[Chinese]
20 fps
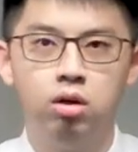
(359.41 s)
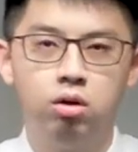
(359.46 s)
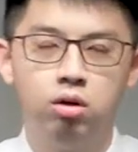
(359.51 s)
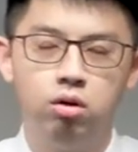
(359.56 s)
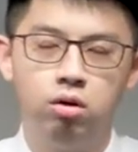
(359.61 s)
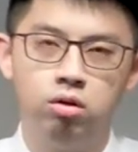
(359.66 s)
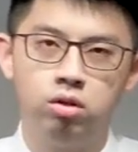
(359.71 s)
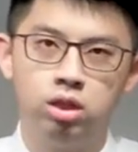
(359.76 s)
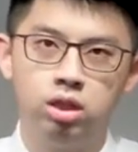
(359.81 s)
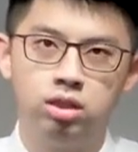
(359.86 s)

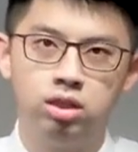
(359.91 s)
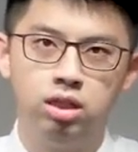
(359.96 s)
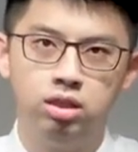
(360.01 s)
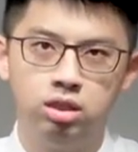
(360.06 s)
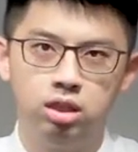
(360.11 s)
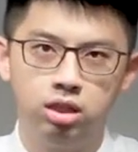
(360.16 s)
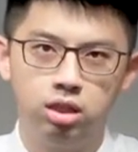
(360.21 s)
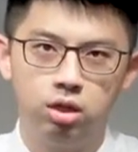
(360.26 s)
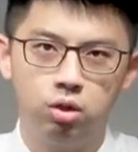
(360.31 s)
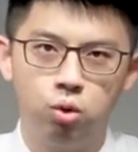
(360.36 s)
哦，那在
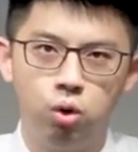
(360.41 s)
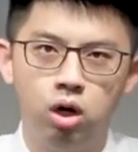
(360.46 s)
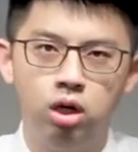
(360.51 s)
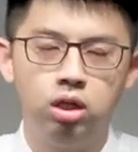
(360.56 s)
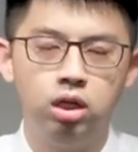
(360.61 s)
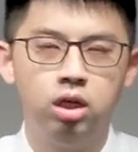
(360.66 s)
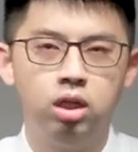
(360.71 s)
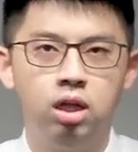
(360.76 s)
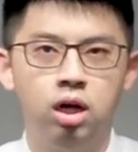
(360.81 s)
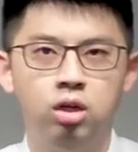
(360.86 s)
这个旷
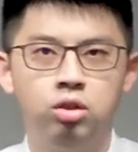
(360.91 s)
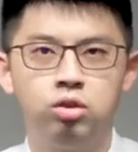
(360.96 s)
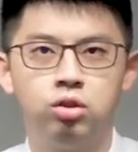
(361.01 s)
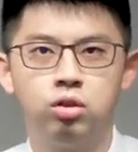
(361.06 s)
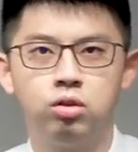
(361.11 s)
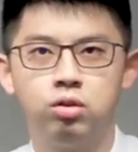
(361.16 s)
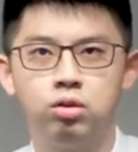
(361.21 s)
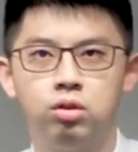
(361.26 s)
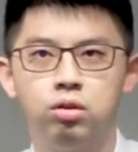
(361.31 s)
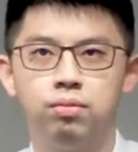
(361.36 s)
野当
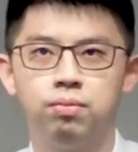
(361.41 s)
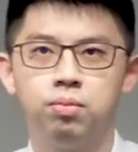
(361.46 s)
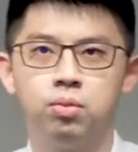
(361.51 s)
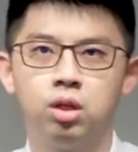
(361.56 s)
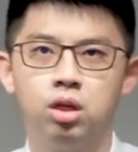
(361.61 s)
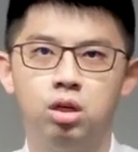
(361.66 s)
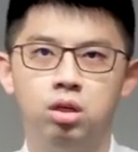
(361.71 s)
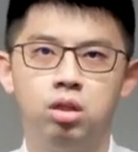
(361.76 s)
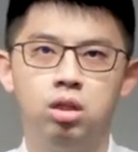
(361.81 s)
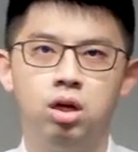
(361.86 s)
中哈，
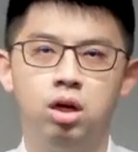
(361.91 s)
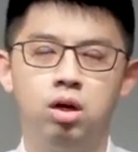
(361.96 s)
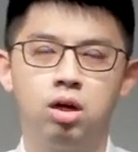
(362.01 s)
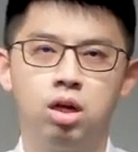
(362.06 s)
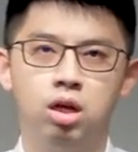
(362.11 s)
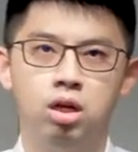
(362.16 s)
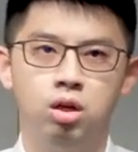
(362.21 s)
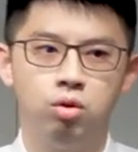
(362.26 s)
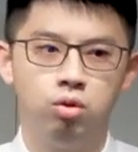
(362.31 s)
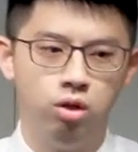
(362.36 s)
哎，那
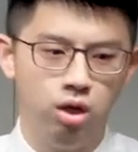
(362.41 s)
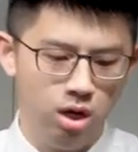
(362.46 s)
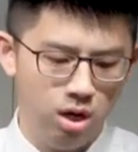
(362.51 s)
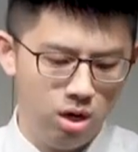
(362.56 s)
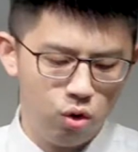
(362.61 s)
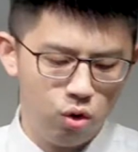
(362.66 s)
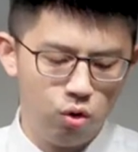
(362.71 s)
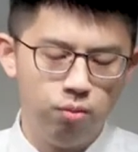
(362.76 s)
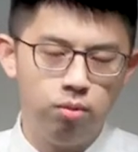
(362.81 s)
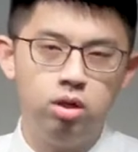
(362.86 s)
可能
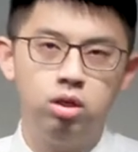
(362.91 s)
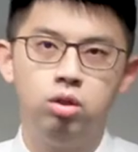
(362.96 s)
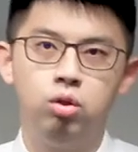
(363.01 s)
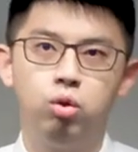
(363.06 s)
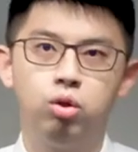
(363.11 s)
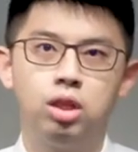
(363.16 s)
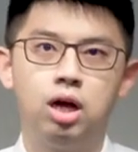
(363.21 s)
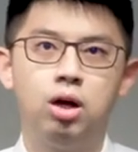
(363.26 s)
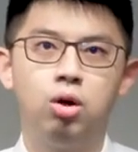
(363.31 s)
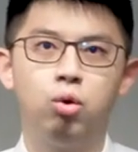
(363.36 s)
我们
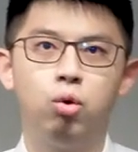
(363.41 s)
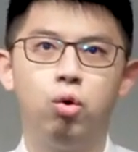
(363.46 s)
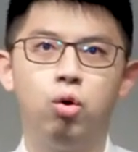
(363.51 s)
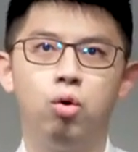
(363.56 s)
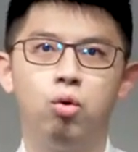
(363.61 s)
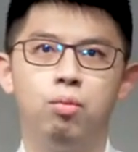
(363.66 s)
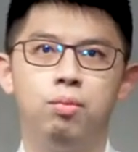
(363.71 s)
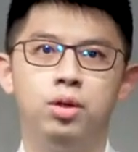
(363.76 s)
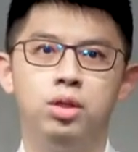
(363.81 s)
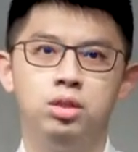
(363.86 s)
倘若
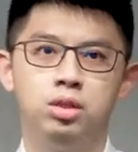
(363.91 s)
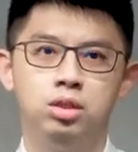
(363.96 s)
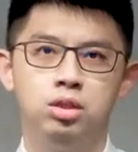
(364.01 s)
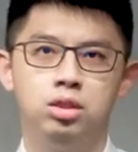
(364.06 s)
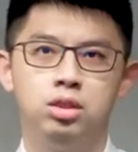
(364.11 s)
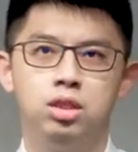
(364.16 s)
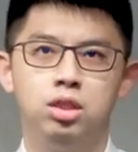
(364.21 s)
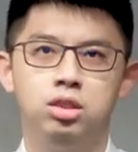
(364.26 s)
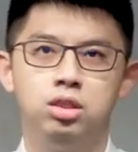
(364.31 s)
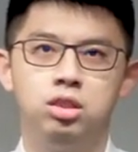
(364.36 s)
我们
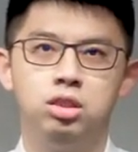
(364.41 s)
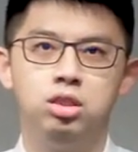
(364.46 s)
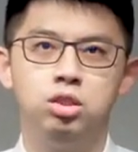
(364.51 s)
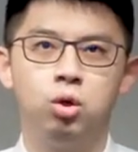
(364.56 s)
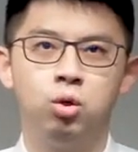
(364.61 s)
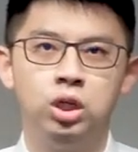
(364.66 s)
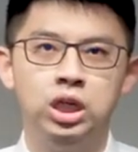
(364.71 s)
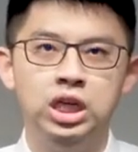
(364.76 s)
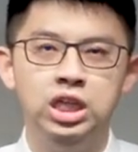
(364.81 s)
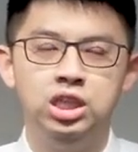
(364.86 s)
自
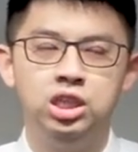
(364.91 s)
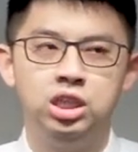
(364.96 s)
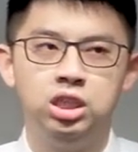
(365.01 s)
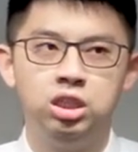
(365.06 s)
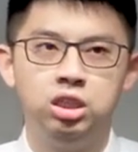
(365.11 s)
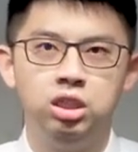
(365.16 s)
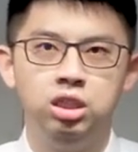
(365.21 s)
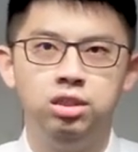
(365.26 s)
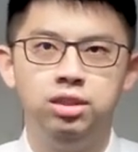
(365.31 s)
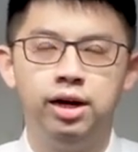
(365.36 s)
从疫
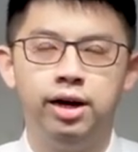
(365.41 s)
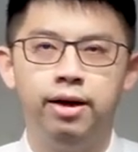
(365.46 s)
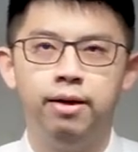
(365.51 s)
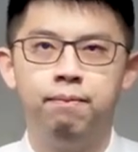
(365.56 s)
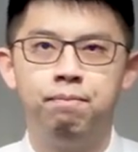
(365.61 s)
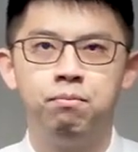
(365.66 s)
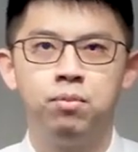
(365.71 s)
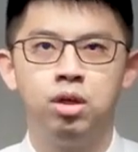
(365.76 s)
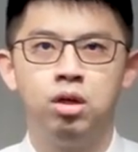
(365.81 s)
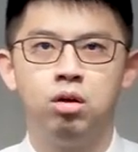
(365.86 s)
情以来，
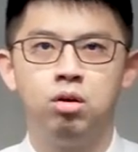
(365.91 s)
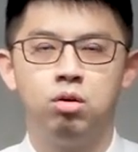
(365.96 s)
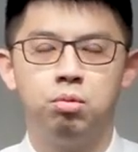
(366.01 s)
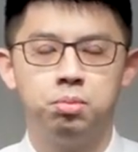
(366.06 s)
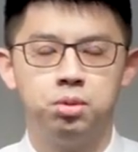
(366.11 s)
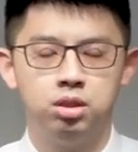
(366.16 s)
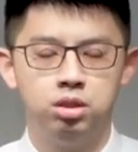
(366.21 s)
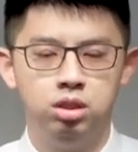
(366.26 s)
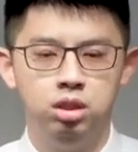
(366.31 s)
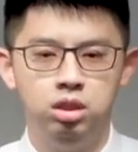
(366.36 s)
我
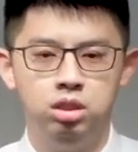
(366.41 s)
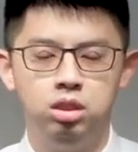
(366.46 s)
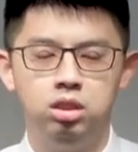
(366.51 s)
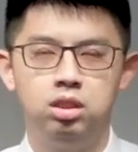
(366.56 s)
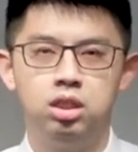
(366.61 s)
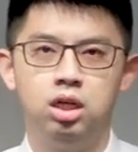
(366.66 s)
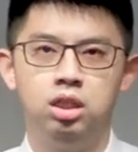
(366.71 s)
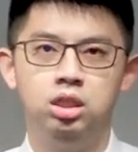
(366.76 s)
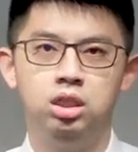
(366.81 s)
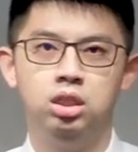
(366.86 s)
们一起
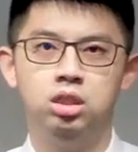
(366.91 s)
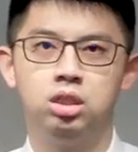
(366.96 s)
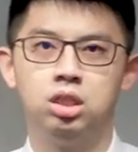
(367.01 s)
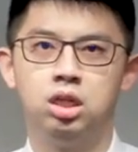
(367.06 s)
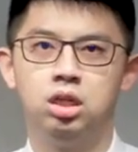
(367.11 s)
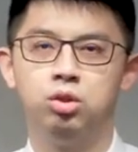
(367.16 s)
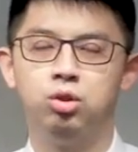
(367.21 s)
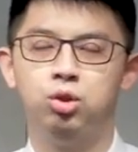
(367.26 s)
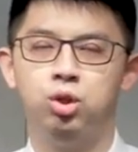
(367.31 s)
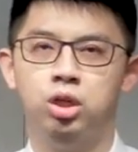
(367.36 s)
在线
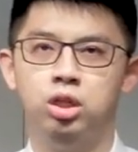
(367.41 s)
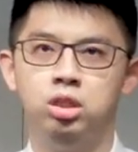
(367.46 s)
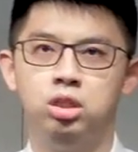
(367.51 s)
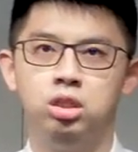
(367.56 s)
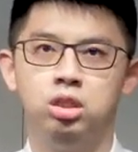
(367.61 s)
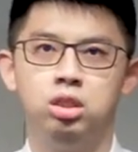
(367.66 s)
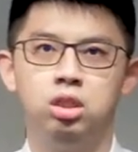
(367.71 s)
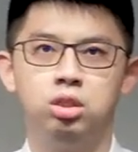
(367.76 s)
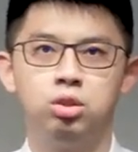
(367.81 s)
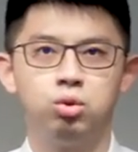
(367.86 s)
上学
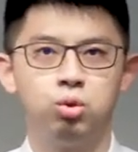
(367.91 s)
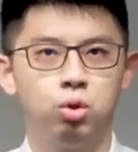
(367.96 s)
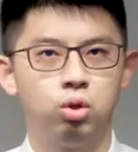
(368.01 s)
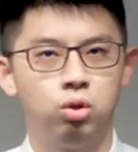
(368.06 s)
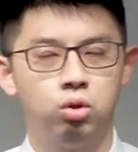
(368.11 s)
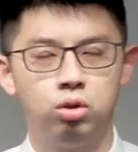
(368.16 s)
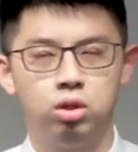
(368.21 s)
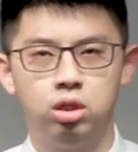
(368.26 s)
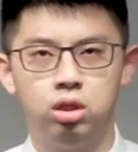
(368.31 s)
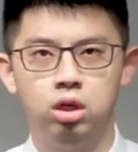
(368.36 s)
习的所
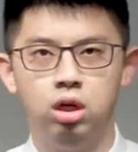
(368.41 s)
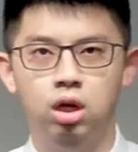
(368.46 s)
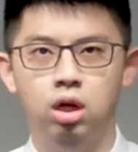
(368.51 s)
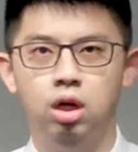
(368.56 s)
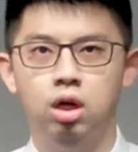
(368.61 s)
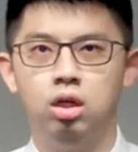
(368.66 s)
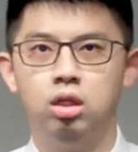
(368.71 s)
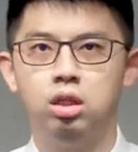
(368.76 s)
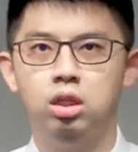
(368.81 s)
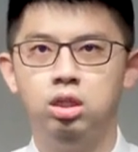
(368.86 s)
有的
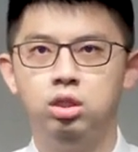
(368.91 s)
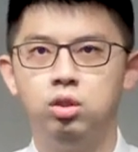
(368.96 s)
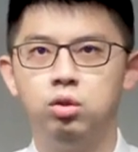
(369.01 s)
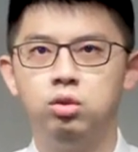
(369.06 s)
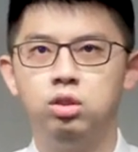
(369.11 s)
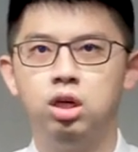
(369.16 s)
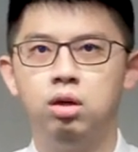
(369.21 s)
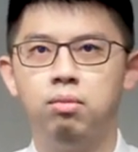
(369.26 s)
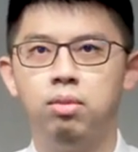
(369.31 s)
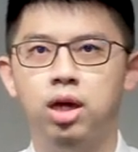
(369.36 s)
弟兄
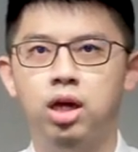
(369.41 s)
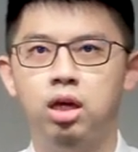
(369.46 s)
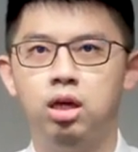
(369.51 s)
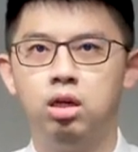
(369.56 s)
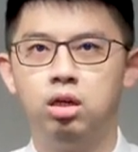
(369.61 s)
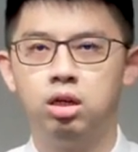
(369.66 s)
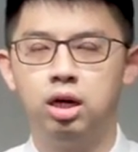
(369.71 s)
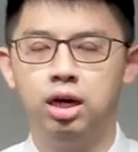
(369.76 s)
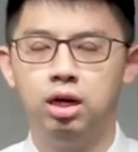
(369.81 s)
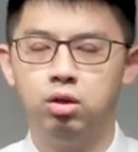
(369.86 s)
姐妹，
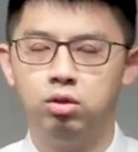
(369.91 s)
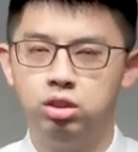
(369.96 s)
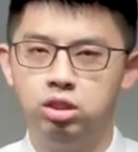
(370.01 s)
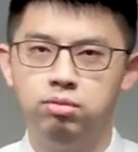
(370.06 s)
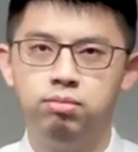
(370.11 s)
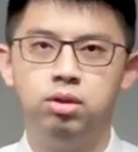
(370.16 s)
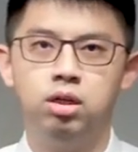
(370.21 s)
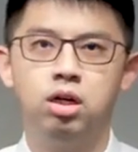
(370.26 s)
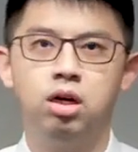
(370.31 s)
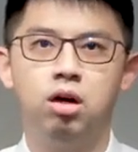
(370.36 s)
还有
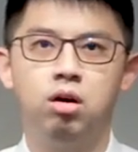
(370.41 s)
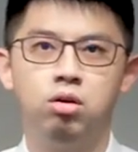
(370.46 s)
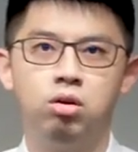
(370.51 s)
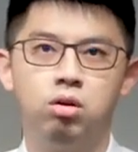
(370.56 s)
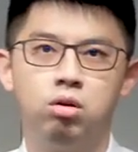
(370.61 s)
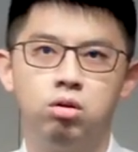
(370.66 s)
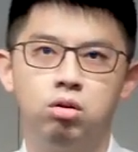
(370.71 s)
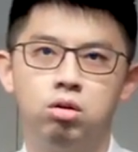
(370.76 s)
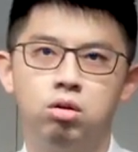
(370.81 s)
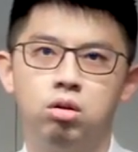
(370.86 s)
亲朋好
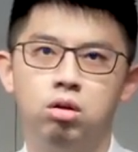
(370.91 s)
友。